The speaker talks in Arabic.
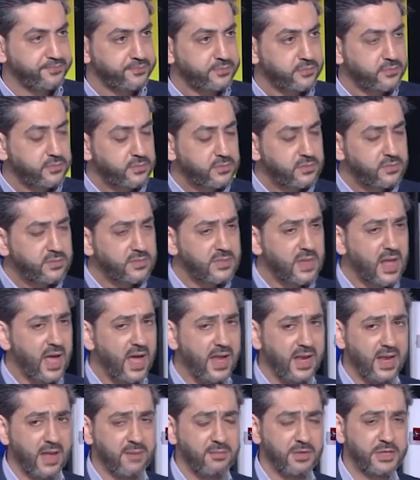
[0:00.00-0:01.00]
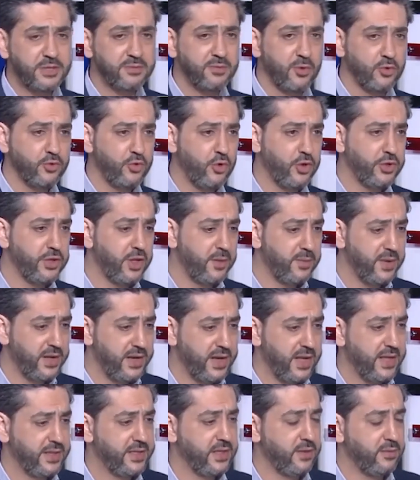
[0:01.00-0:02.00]
بهذا الملف هلا مش موضوع
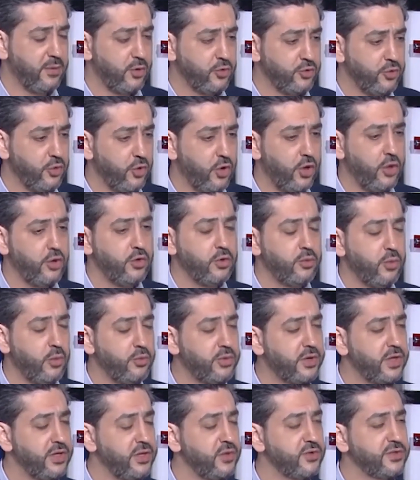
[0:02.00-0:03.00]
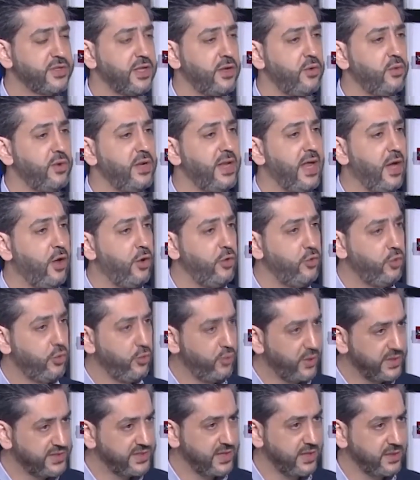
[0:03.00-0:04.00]
ضمانات الموضوع انه ممكن يوصلوا الى
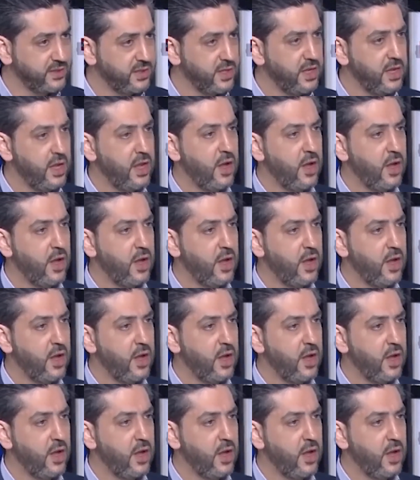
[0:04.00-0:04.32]
حلول وسط